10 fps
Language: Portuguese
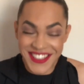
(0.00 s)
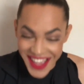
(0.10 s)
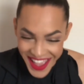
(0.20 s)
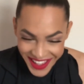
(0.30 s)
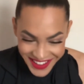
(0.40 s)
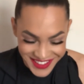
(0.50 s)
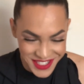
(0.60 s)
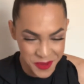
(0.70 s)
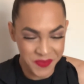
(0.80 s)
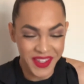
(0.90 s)

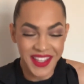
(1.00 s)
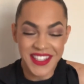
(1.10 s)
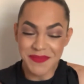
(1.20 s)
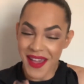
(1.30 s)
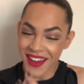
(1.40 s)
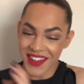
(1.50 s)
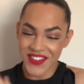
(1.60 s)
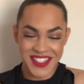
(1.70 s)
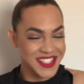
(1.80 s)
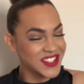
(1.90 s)
Gente, Espero que
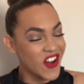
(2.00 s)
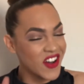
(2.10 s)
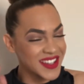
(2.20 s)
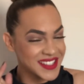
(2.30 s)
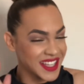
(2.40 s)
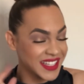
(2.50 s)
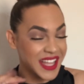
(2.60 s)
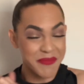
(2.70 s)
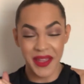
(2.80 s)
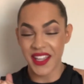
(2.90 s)
vocês gostem
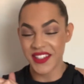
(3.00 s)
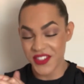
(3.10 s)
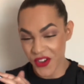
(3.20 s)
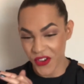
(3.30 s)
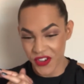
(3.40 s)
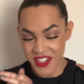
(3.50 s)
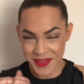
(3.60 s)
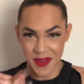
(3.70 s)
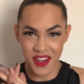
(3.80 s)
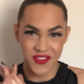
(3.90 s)
da make de hoje,
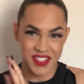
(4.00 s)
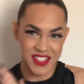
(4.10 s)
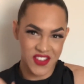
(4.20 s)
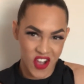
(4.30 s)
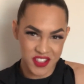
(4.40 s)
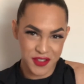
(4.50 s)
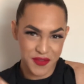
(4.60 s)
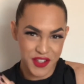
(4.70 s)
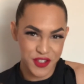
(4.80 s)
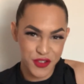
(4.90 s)
espero que vocês gostem do
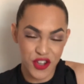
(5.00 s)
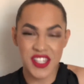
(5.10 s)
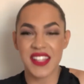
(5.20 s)
vídeo de hoje.